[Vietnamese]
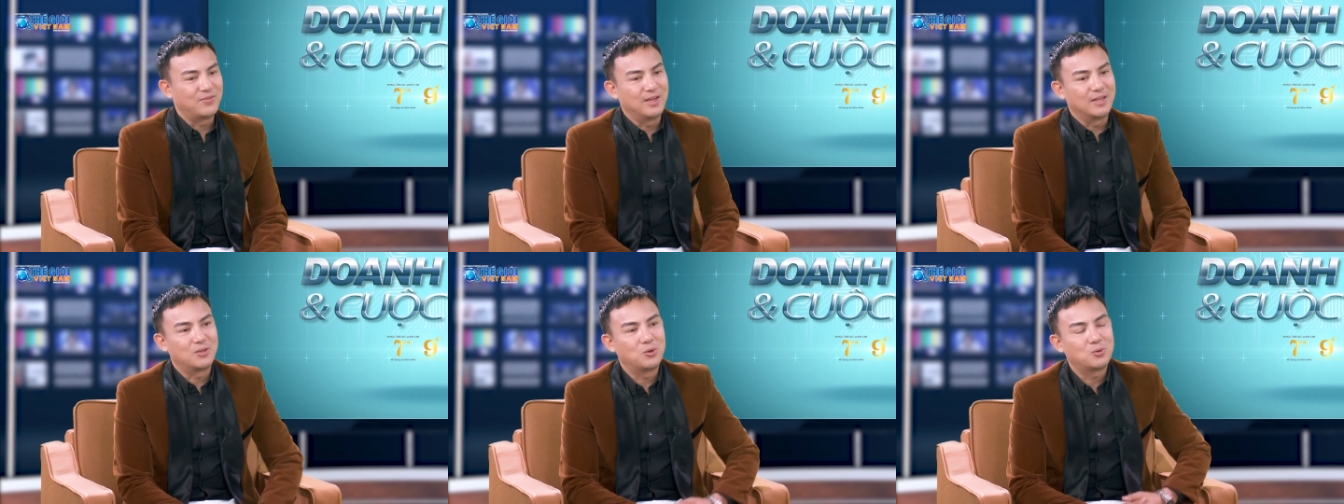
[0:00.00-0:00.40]

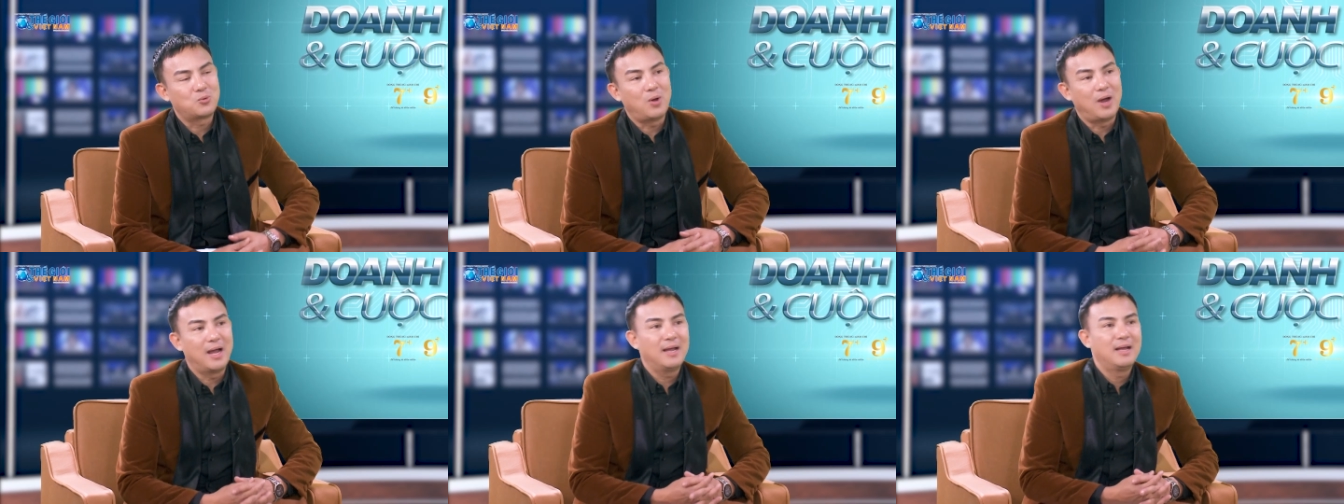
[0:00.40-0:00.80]
Vậy tốt
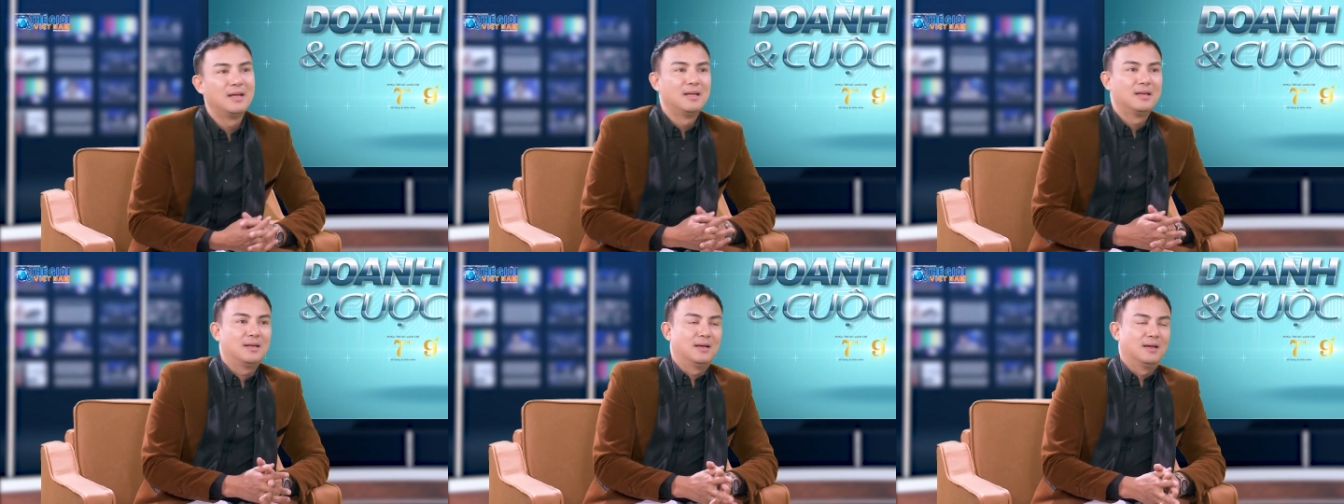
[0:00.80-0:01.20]
quá.
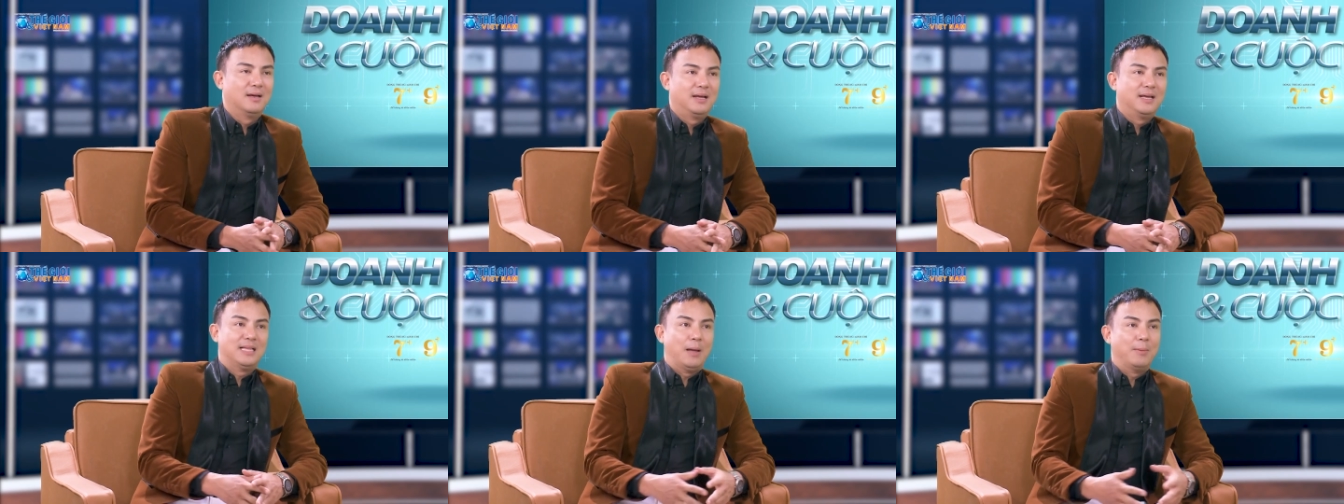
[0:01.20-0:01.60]

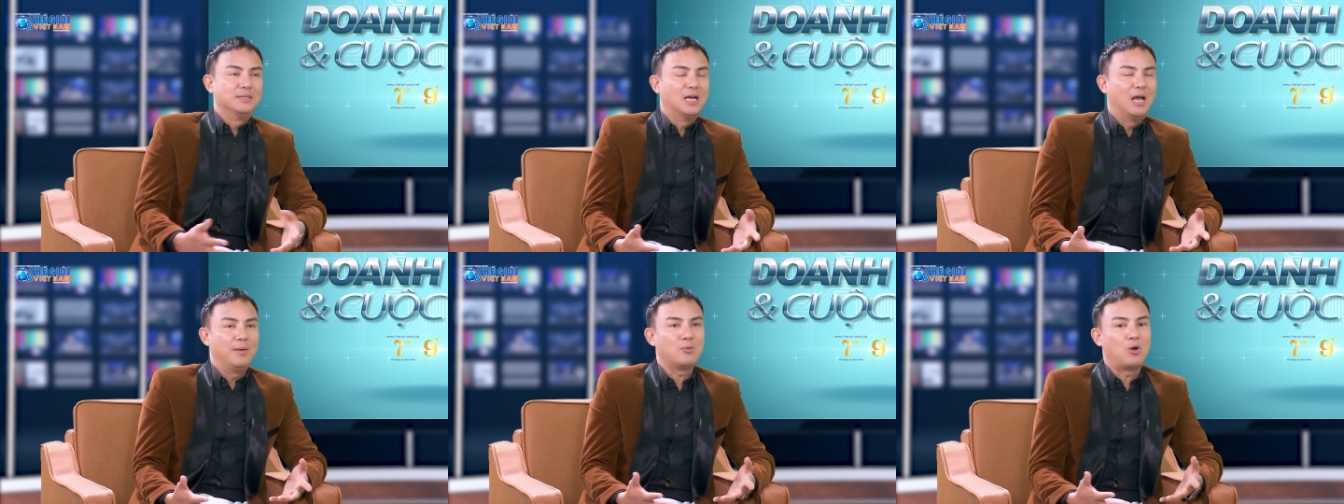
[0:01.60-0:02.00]
Hiện tại bây
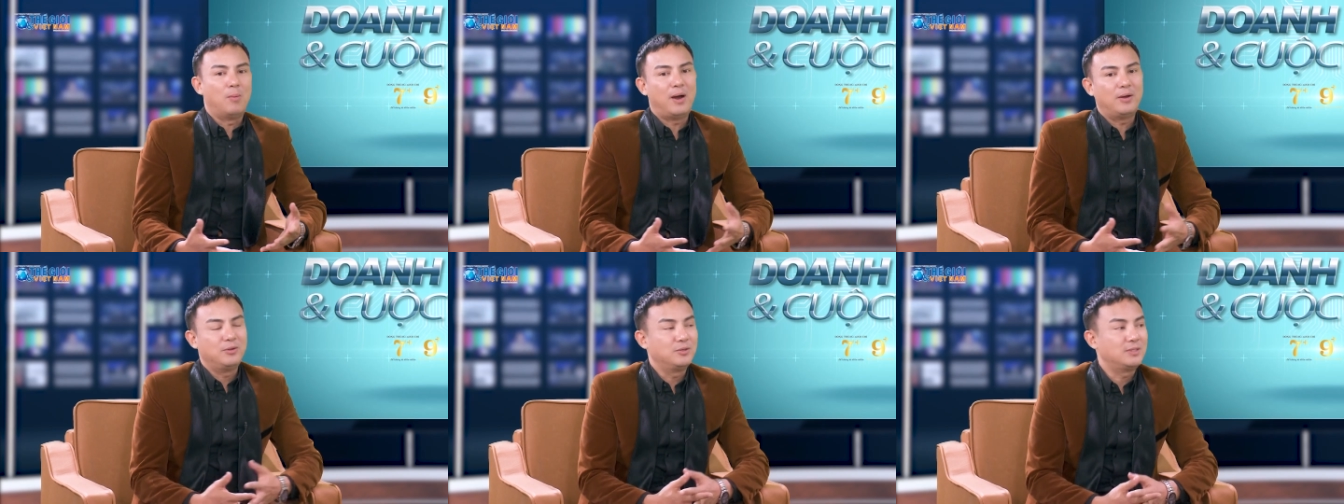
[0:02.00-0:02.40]
giờ em có
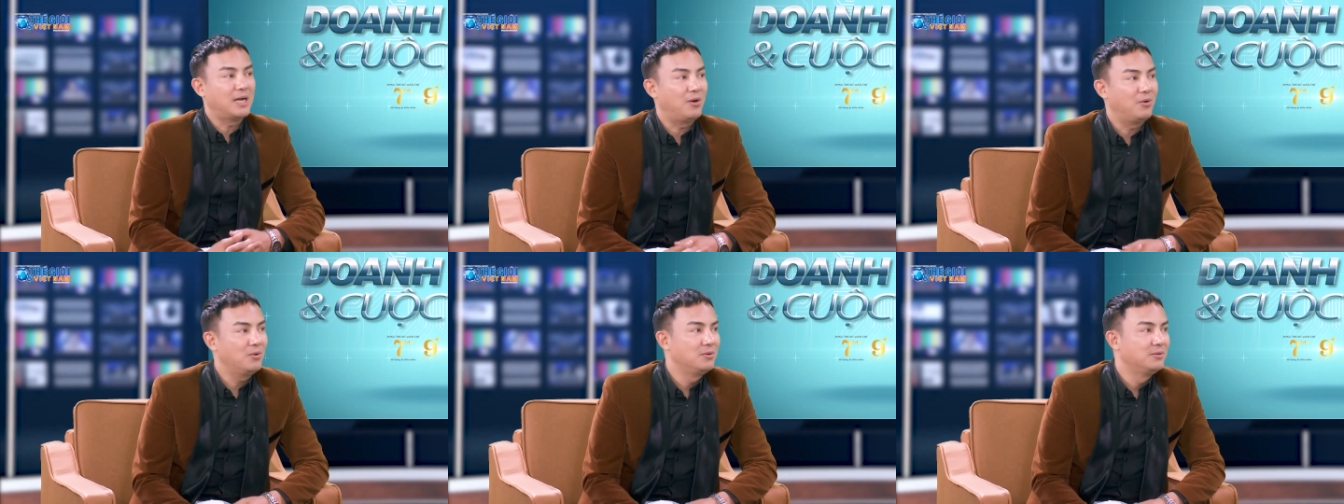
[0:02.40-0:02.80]
bao nhiêu
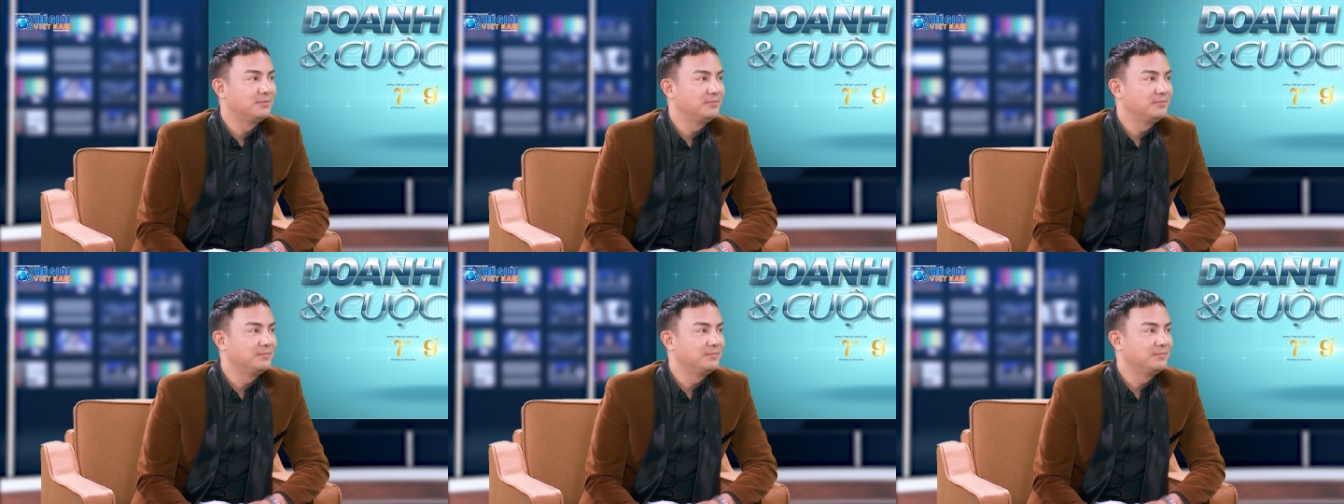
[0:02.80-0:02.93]
cháu?